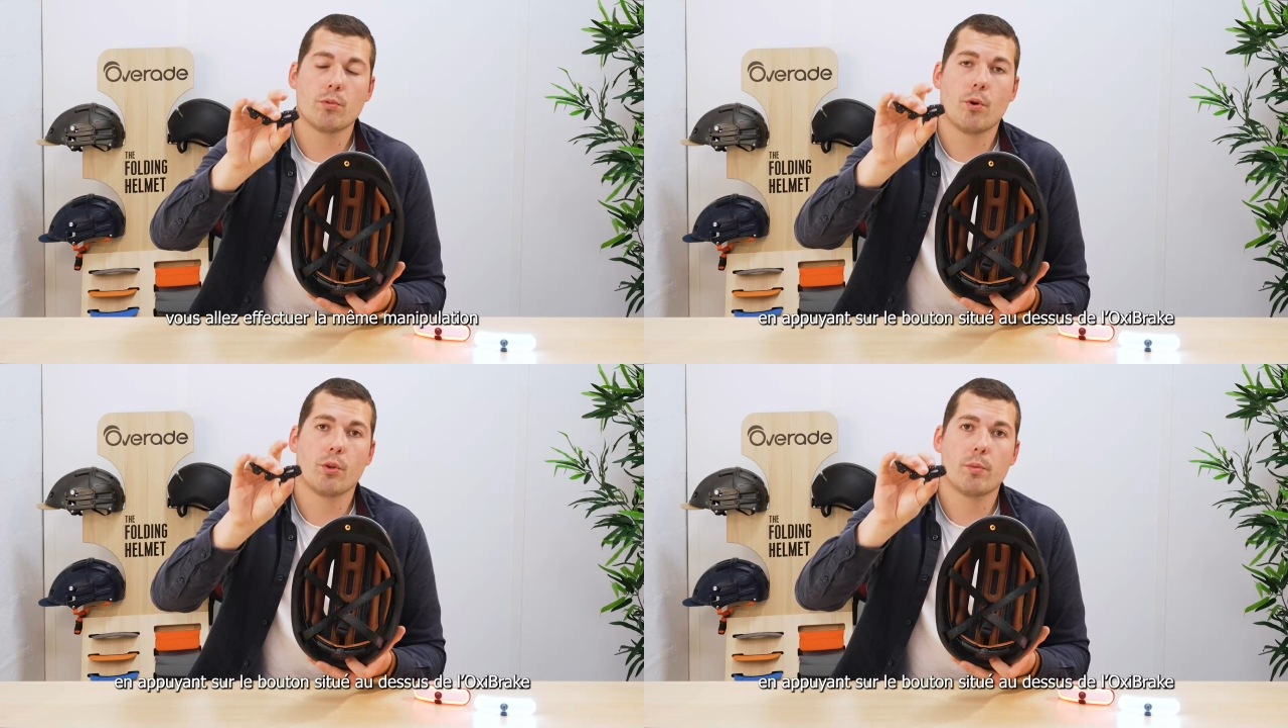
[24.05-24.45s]

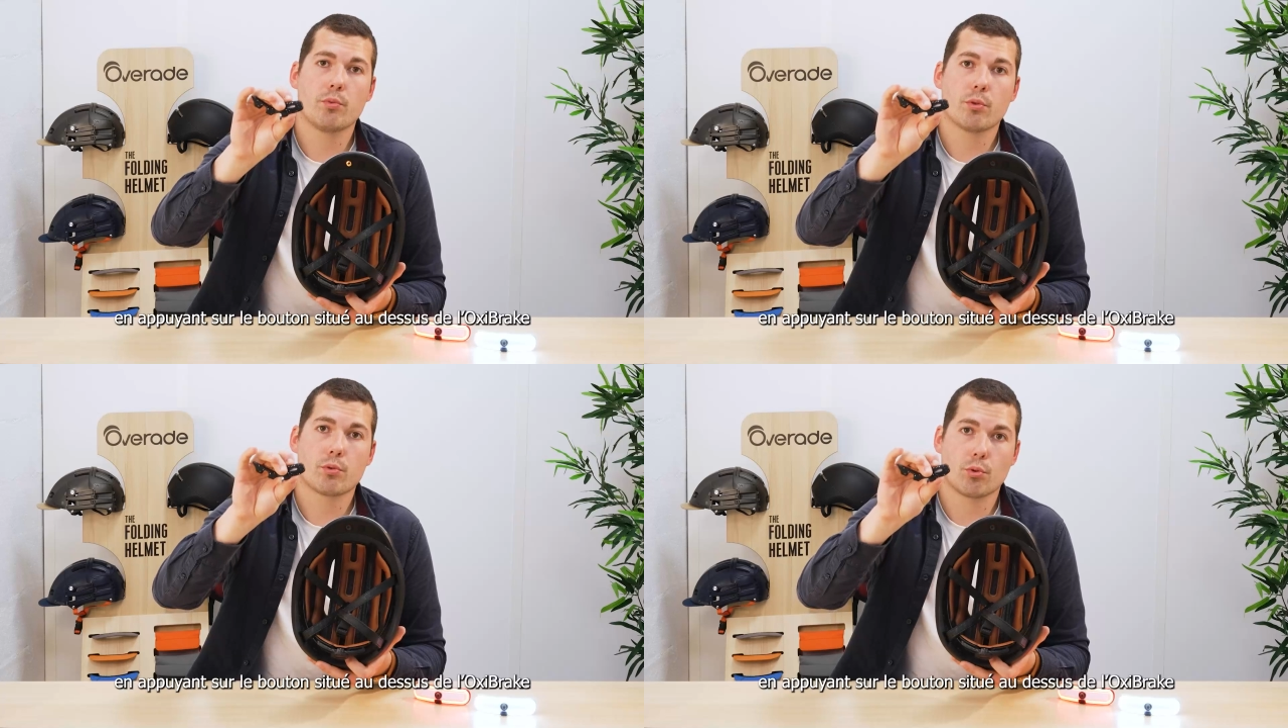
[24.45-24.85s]
en
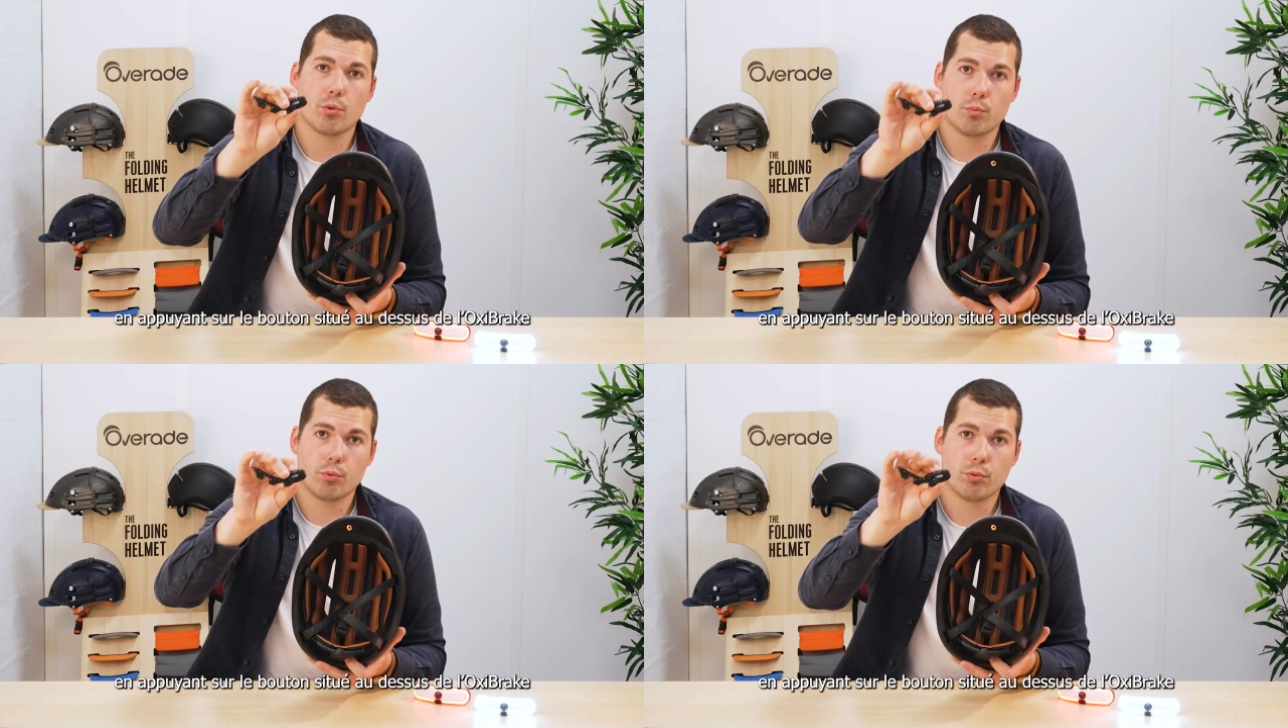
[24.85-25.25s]
appuyant sur le
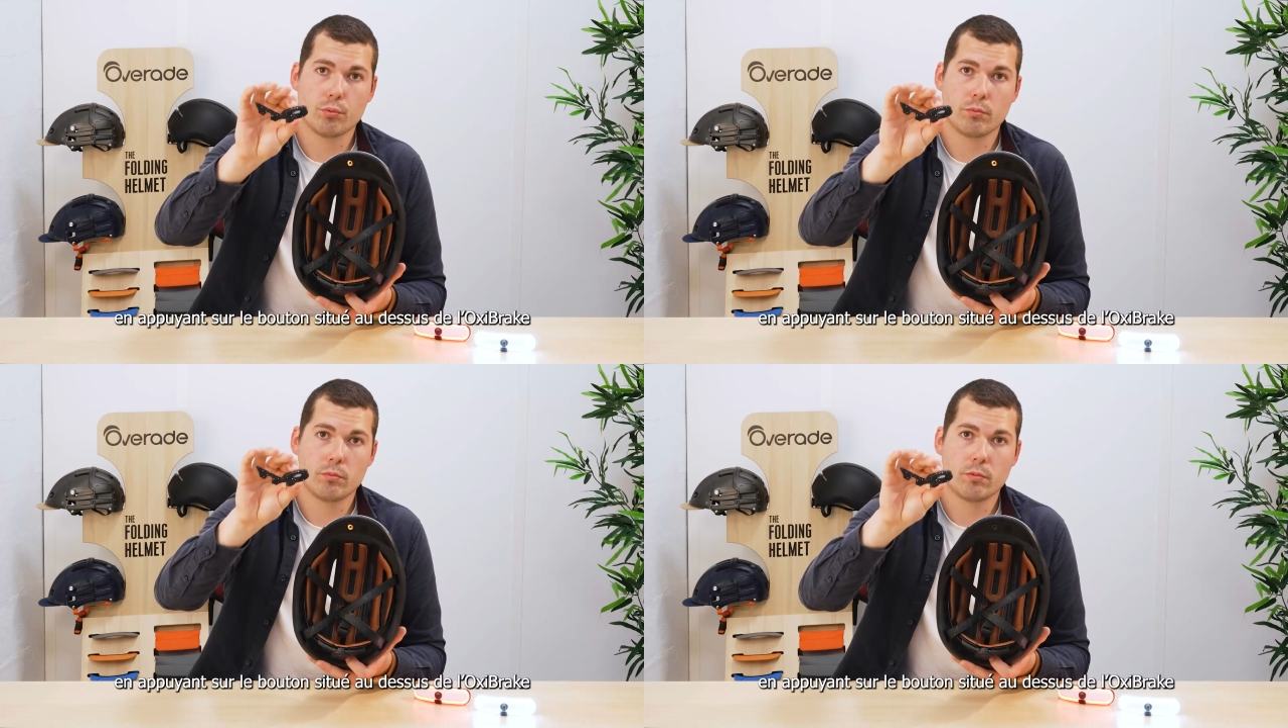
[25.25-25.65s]

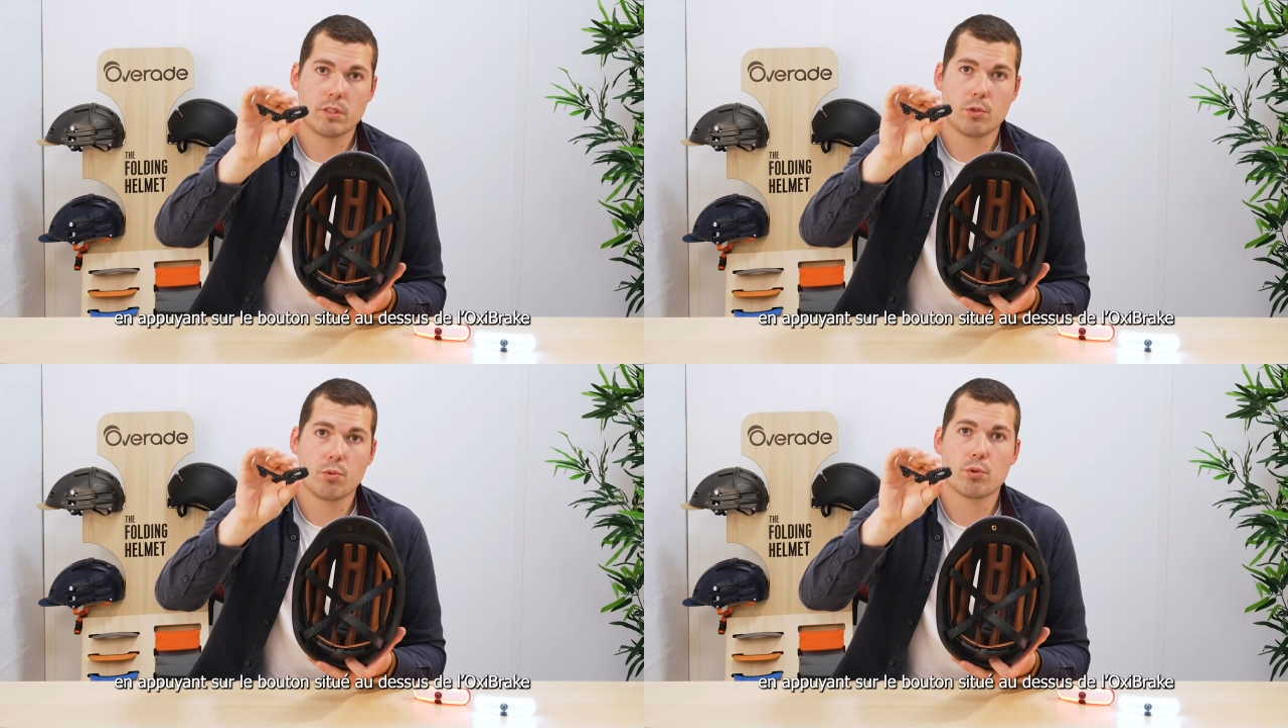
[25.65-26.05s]
bouton
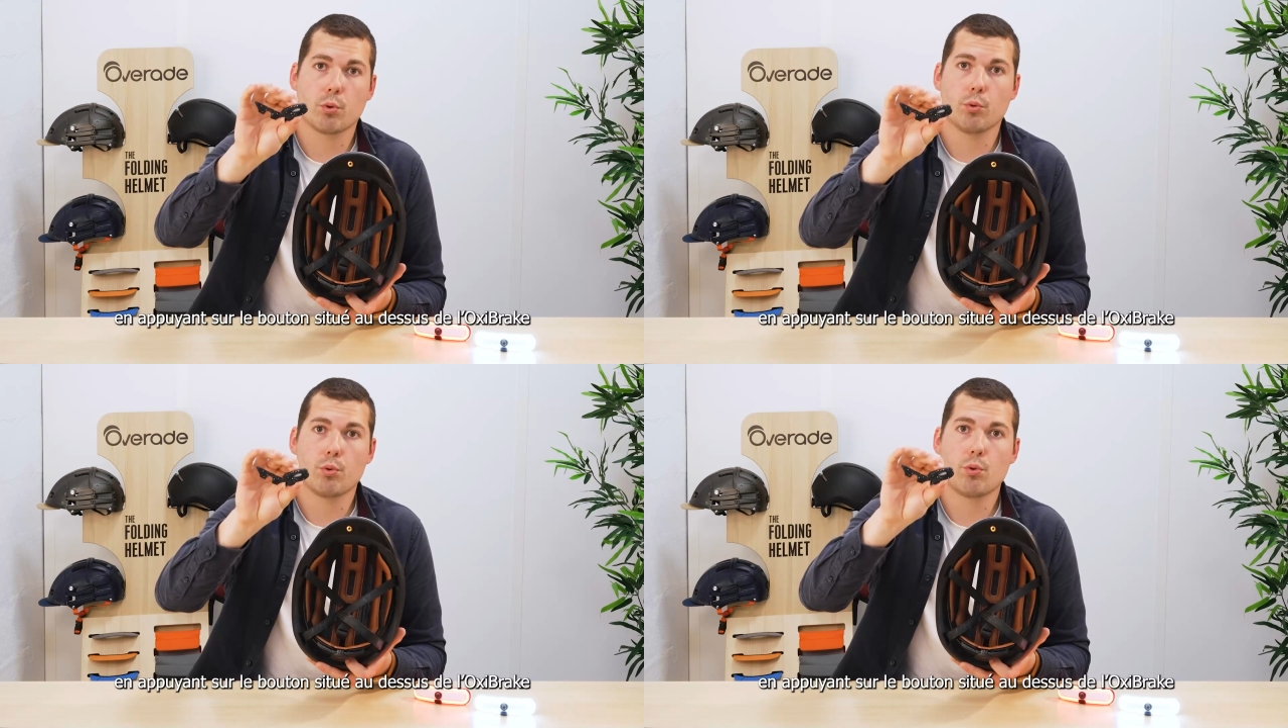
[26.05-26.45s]
situé sur
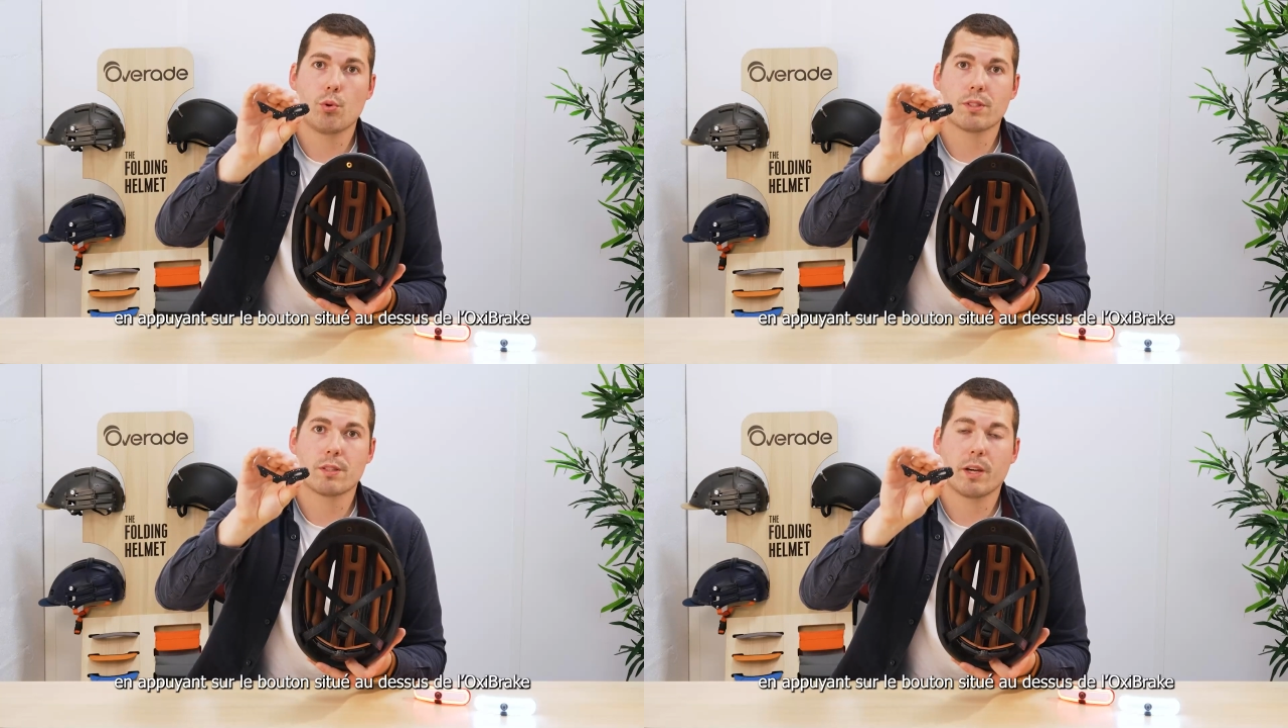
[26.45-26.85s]
le dessus de
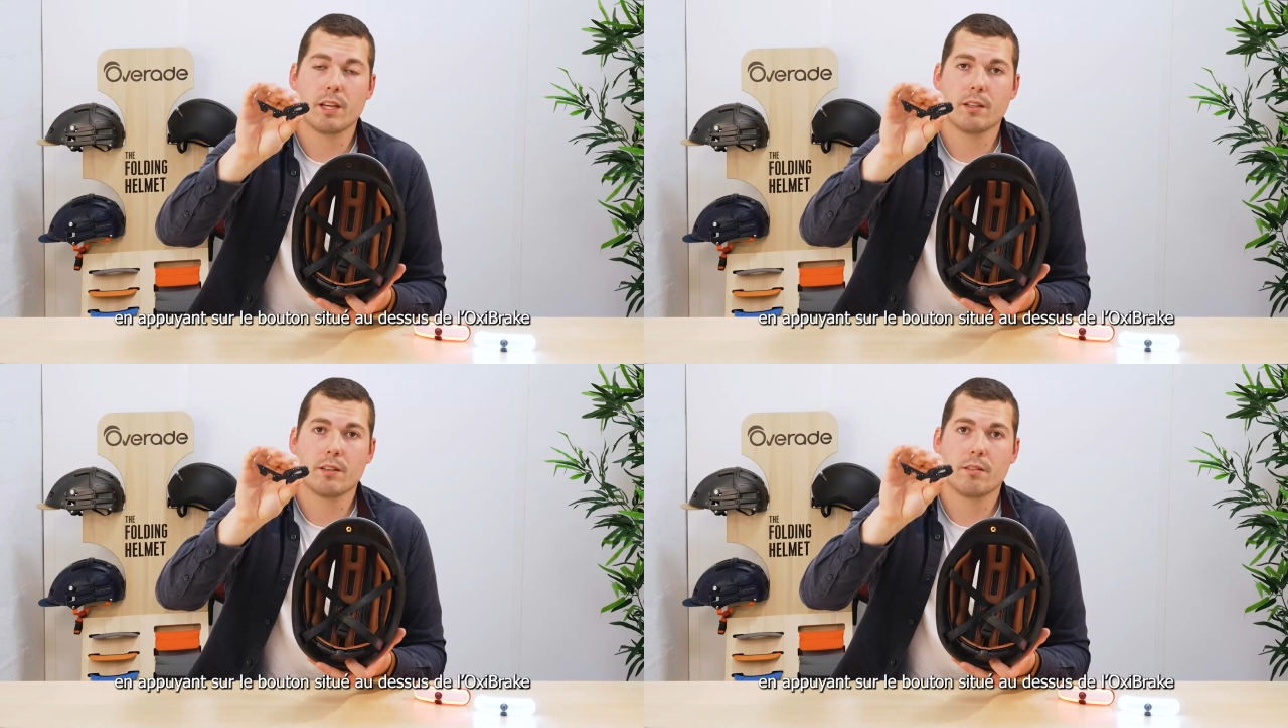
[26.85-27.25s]
l'oxybreak